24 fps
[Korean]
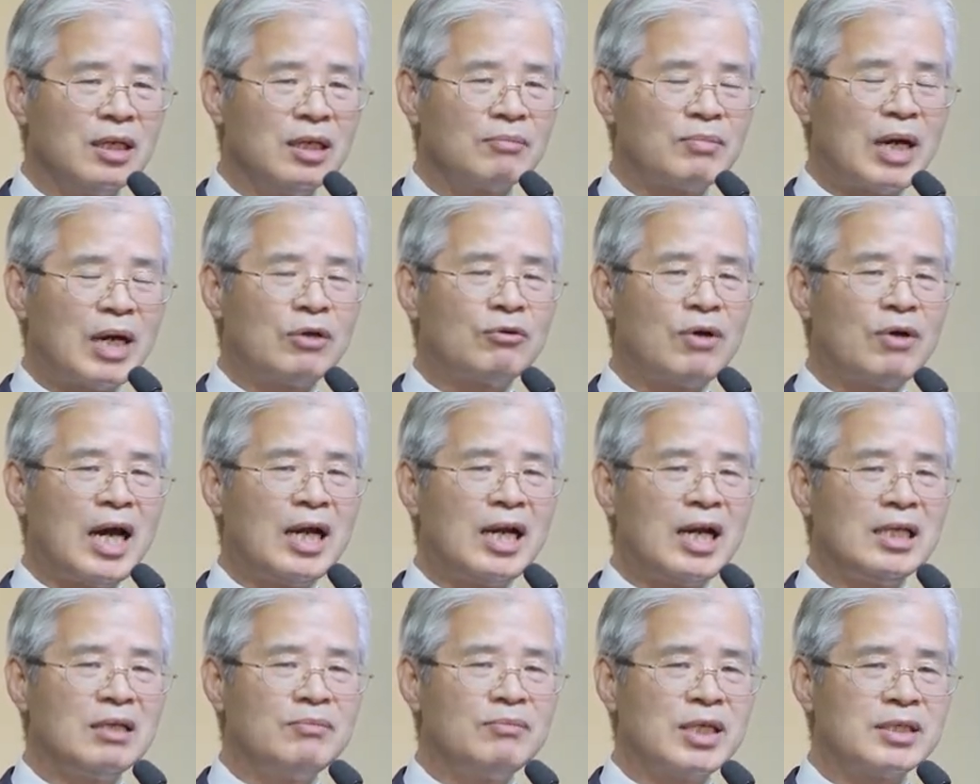바로
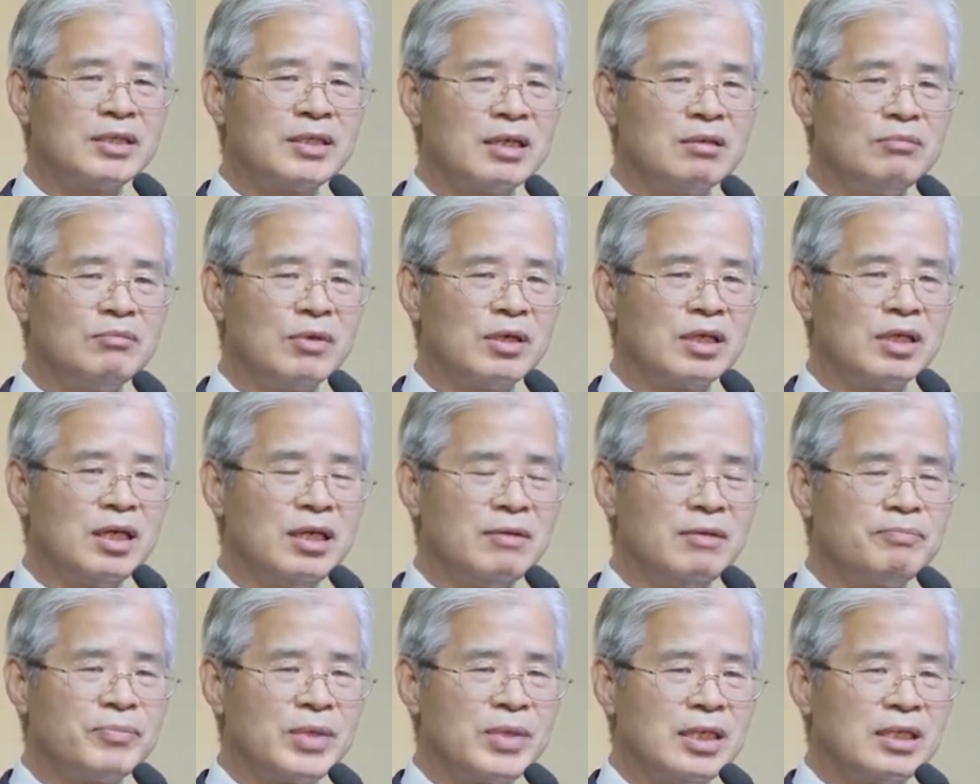하나님의
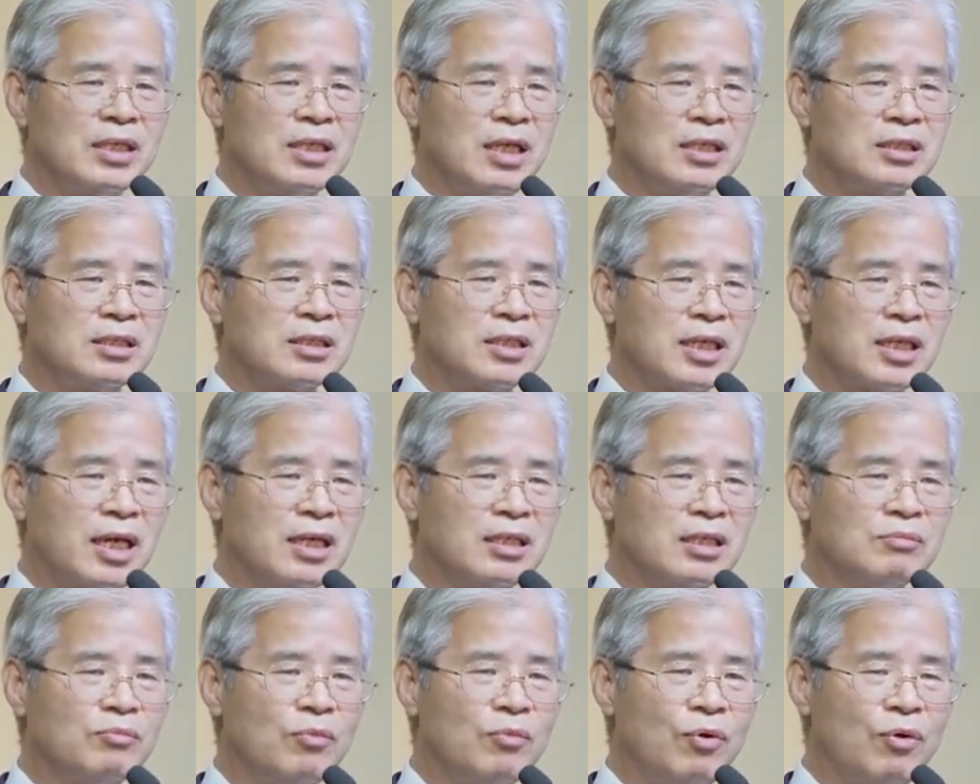생명이 이 세상에
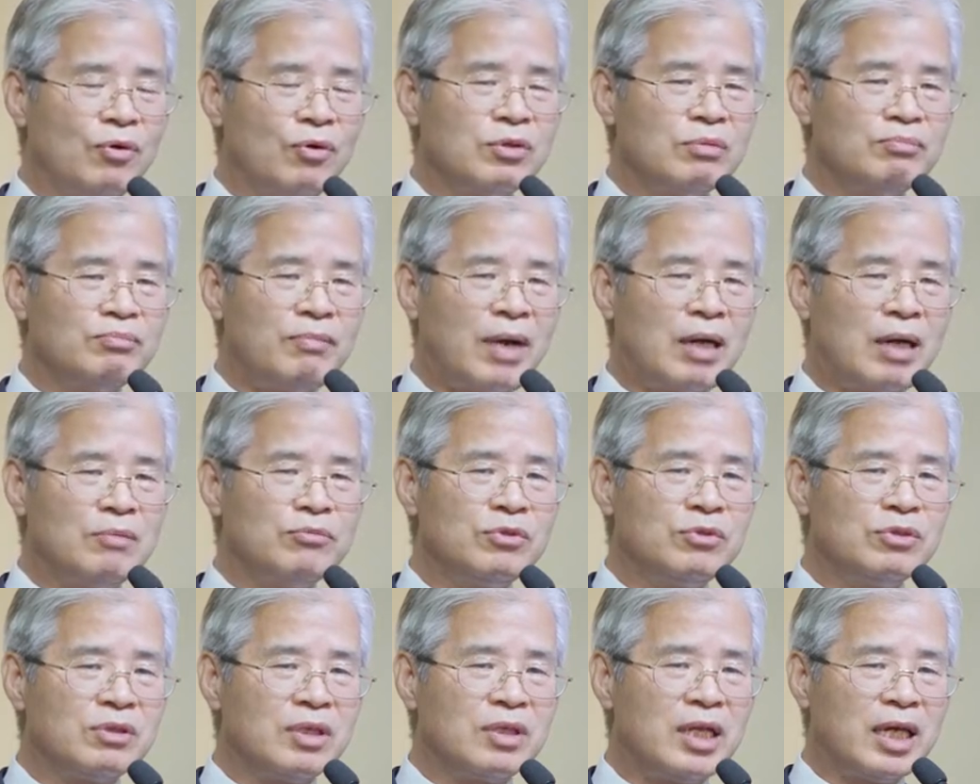있는 모든
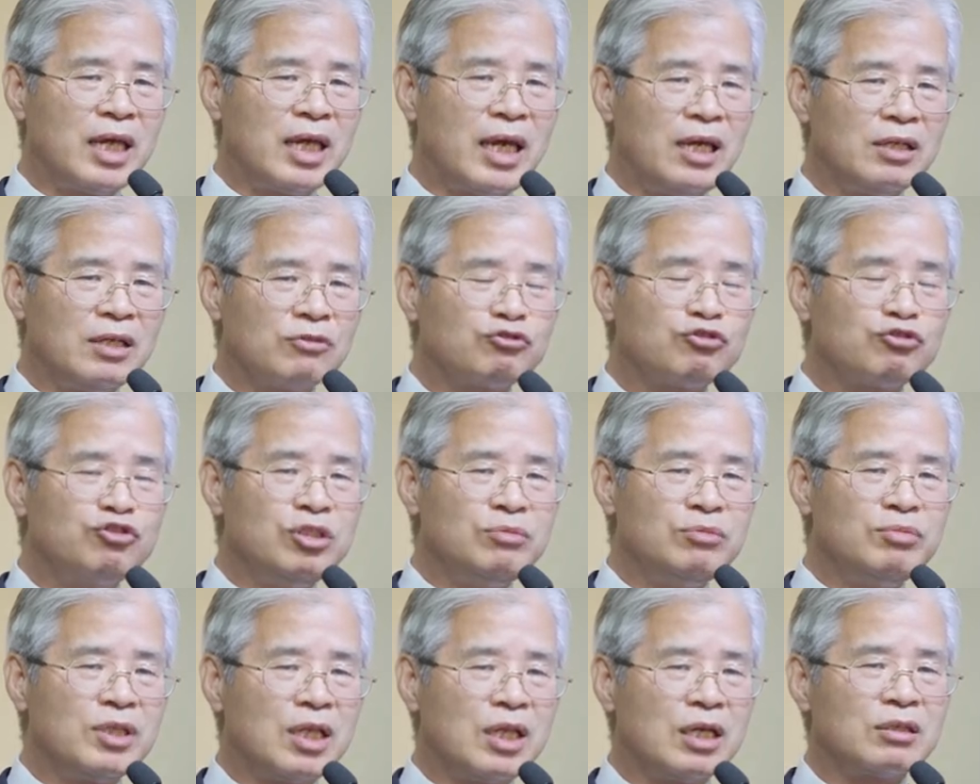만물들에게
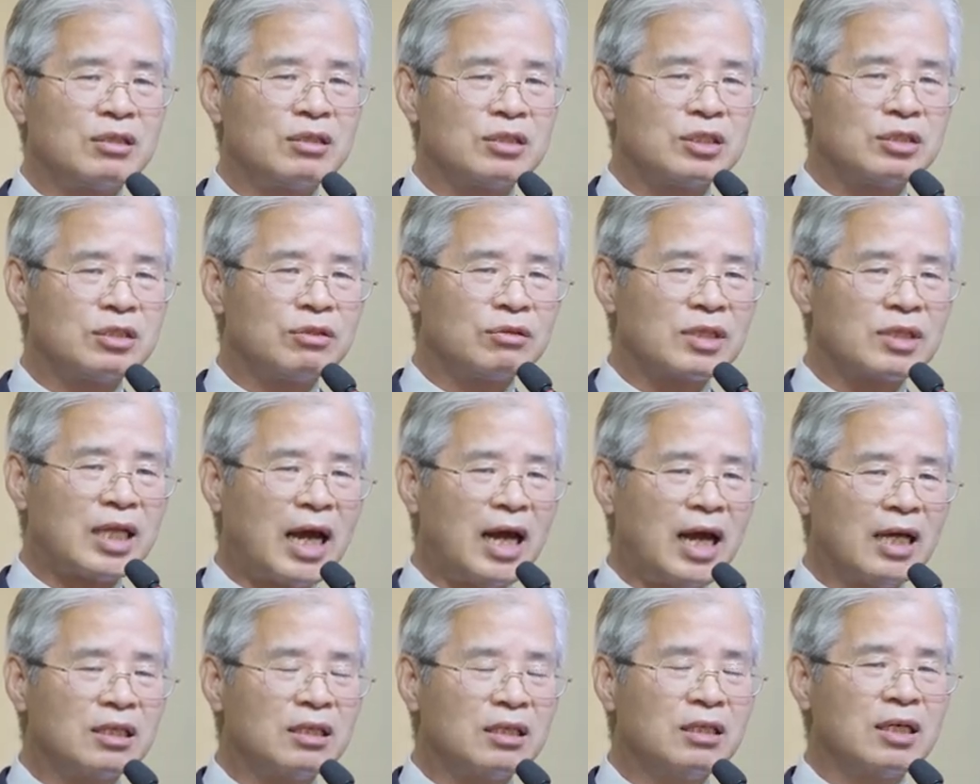주입이 된 것이죠.
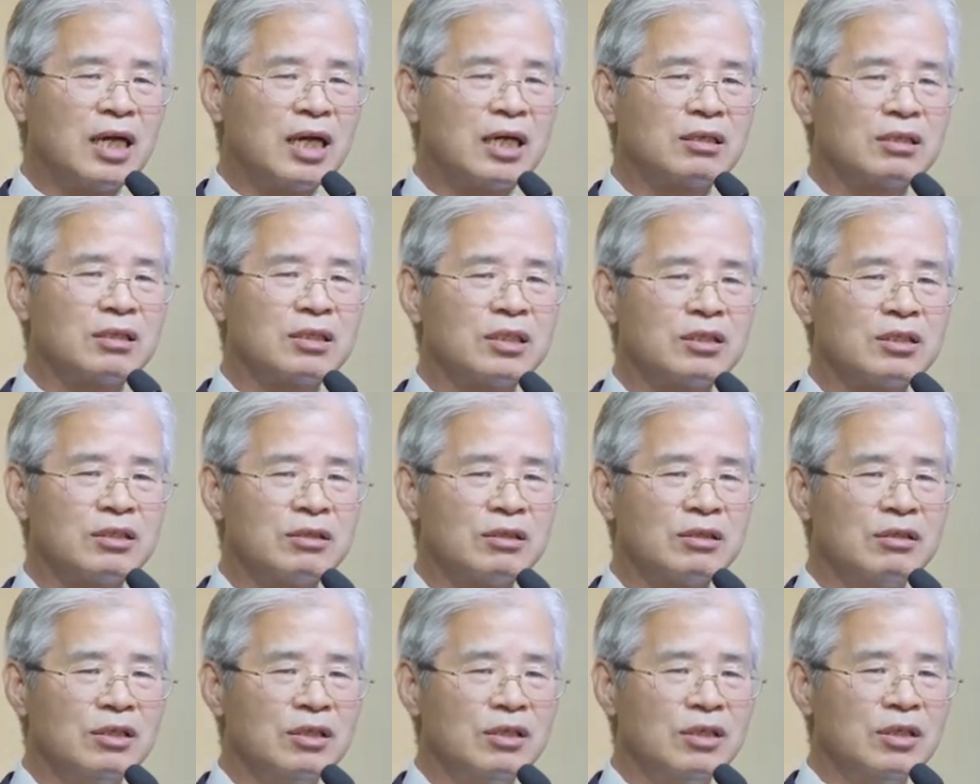다 들어간 것이죠.
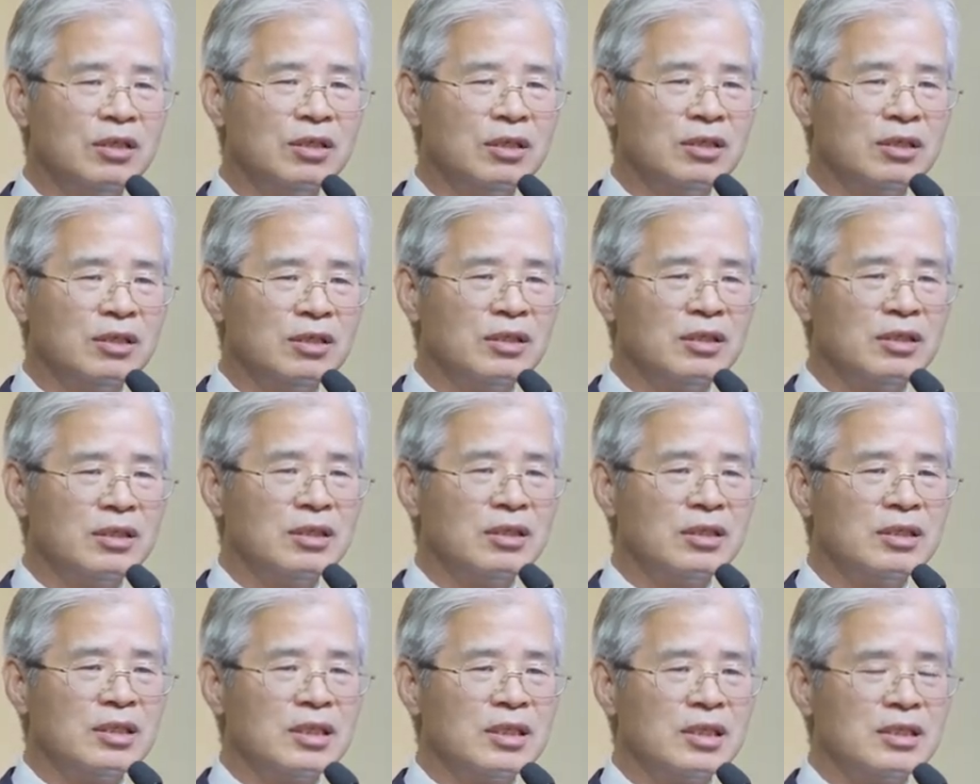
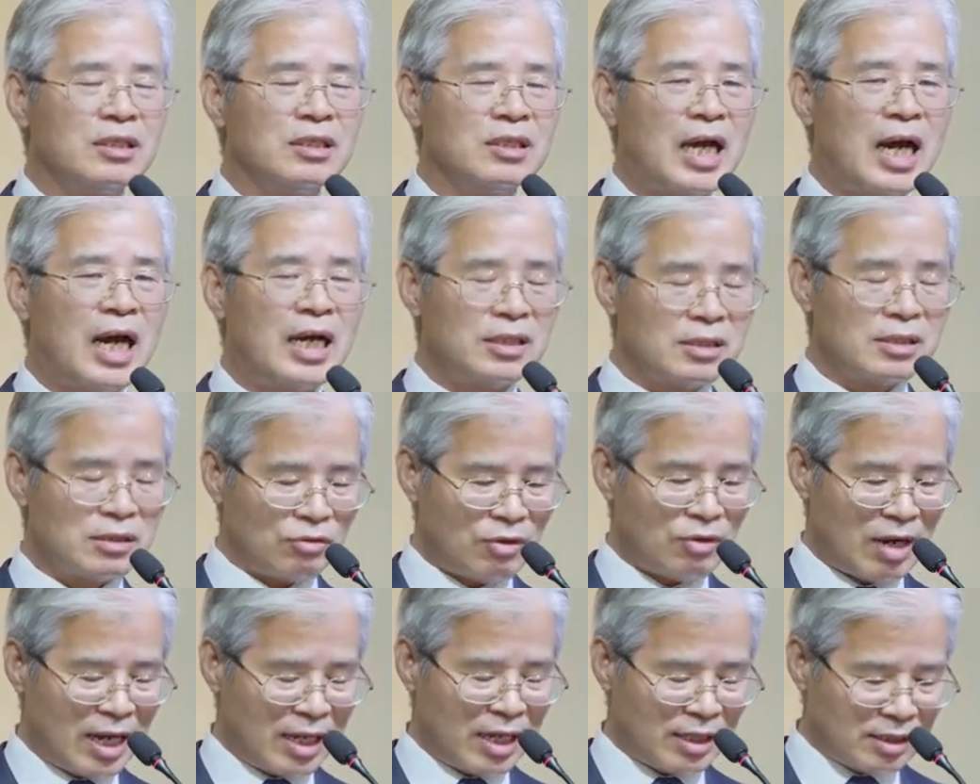
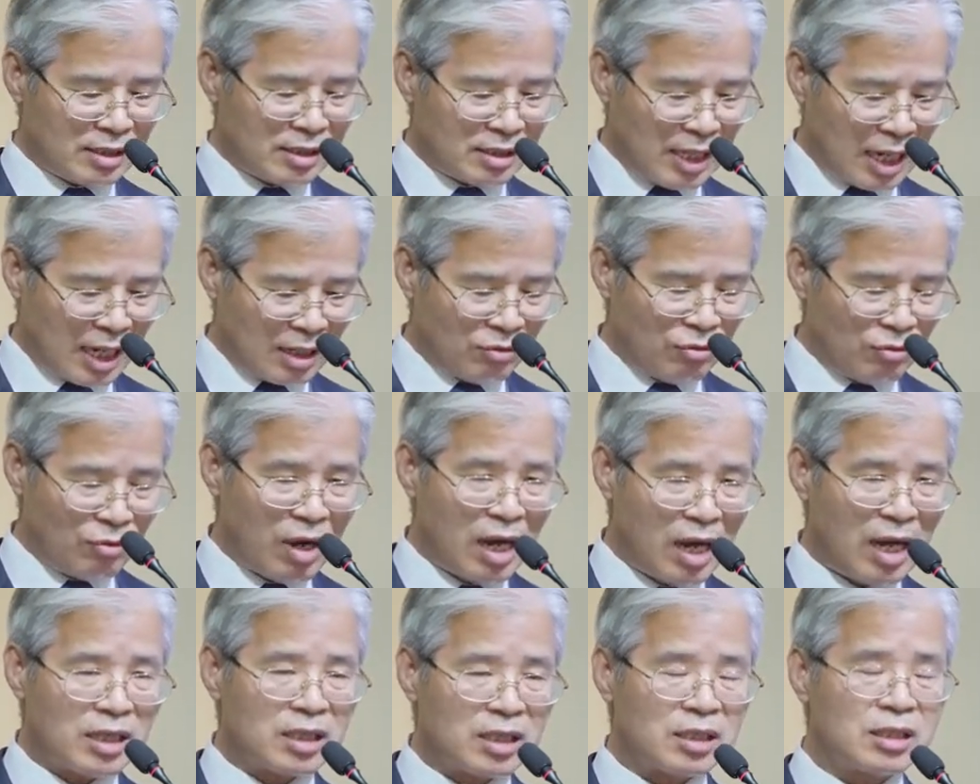하늘과 땅과